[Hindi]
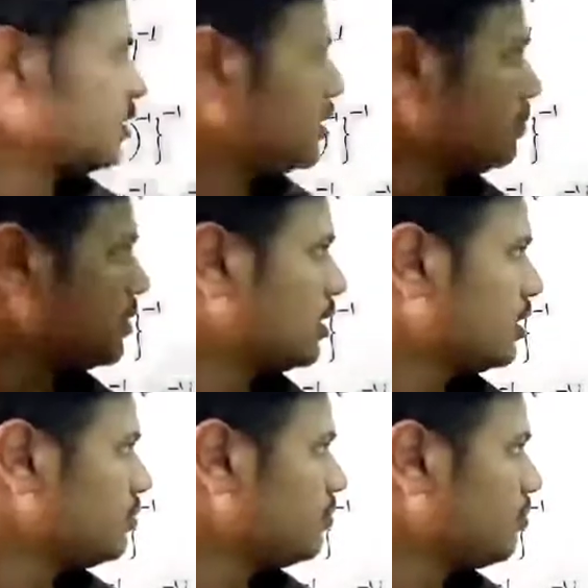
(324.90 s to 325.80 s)
यहाँ पे है
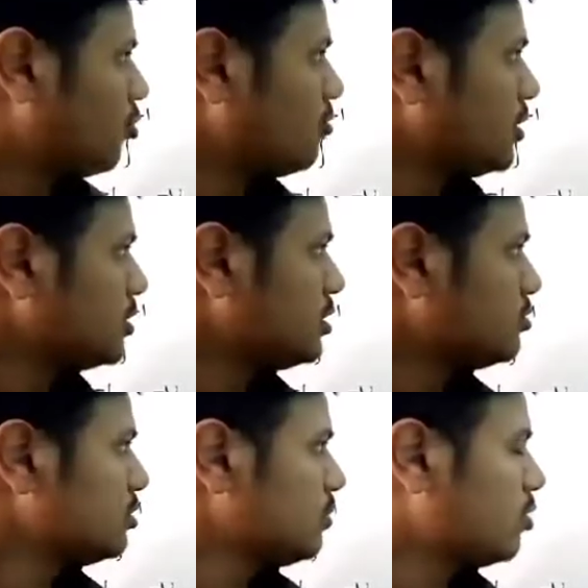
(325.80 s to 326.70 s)
फोर बाई थ्री टू
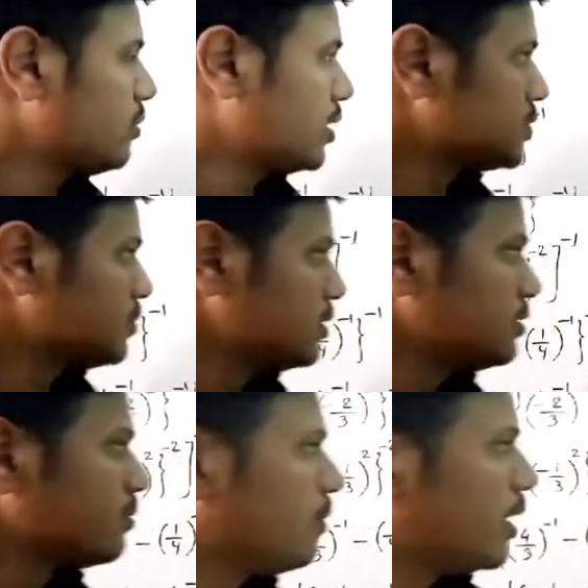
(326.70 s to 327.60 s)
दावर माइनस वन
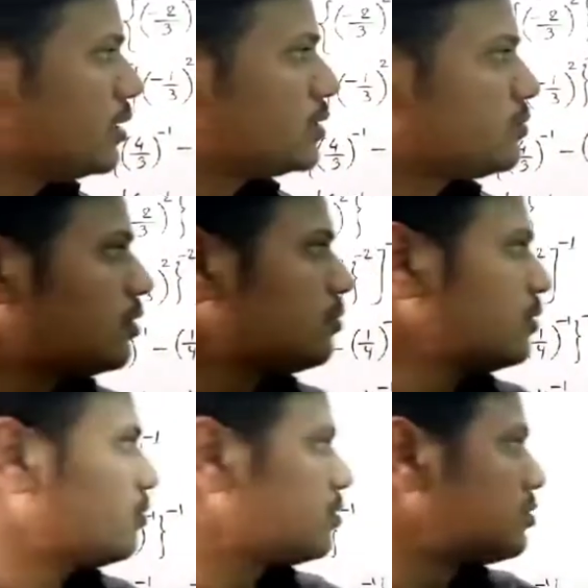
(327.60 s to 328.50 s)
माइनस वन बाई
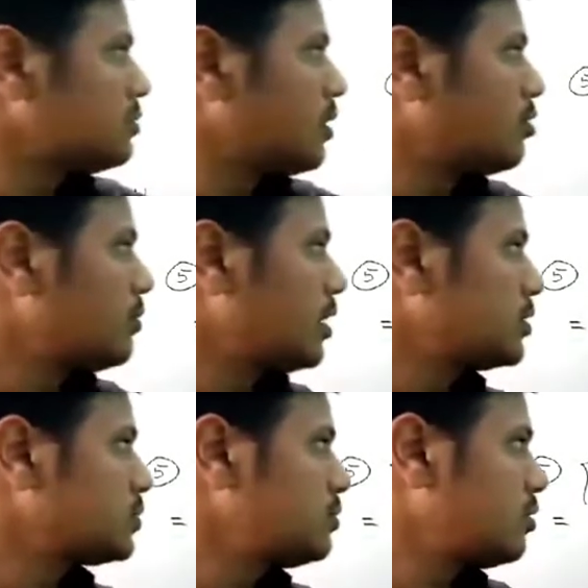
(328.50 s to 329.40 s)
फोर टू दावर
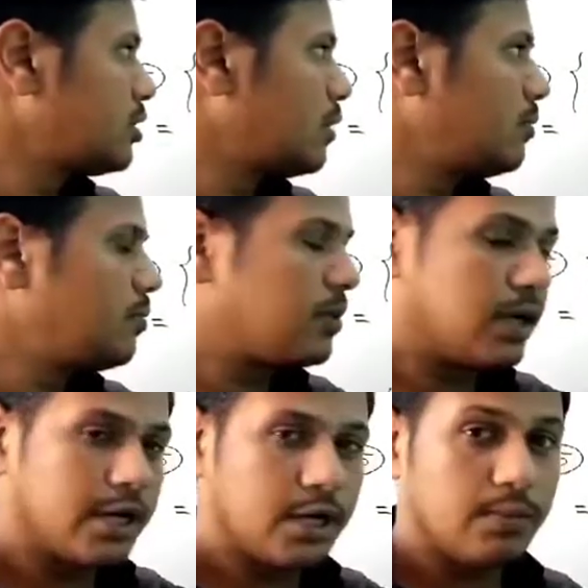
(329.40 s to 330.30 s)
माइनस वन और यहाँ पे
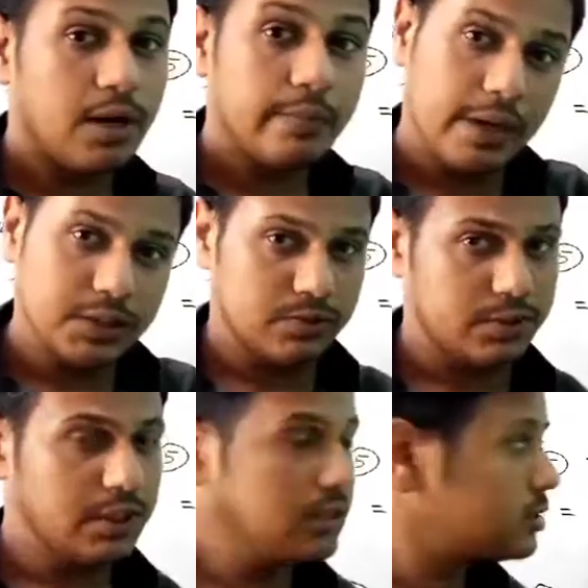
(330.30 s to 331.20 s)
ब्रैकेट के बाहर माइनस वन
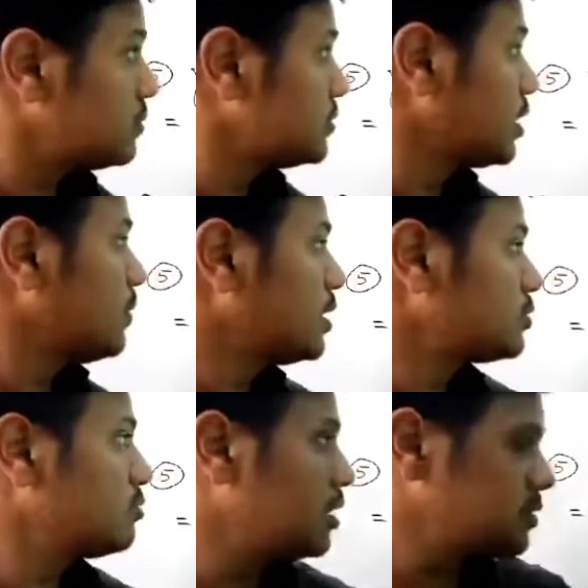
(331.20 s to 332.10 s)
ठीक है ना सब जगह माइनस
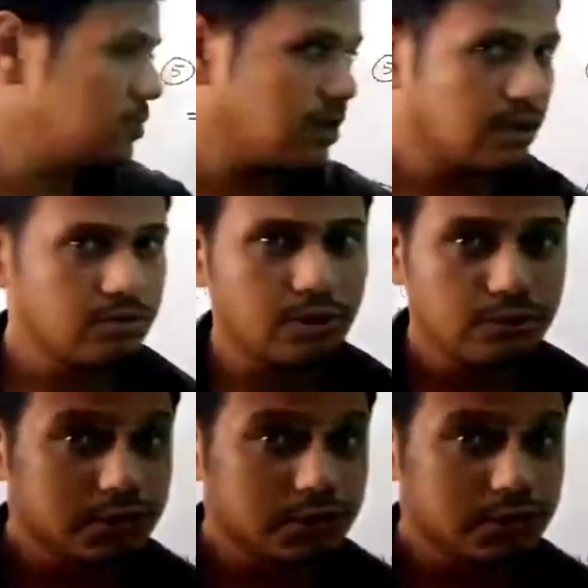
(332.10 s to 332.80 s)
वन माइनस वन लगा होगा कुछ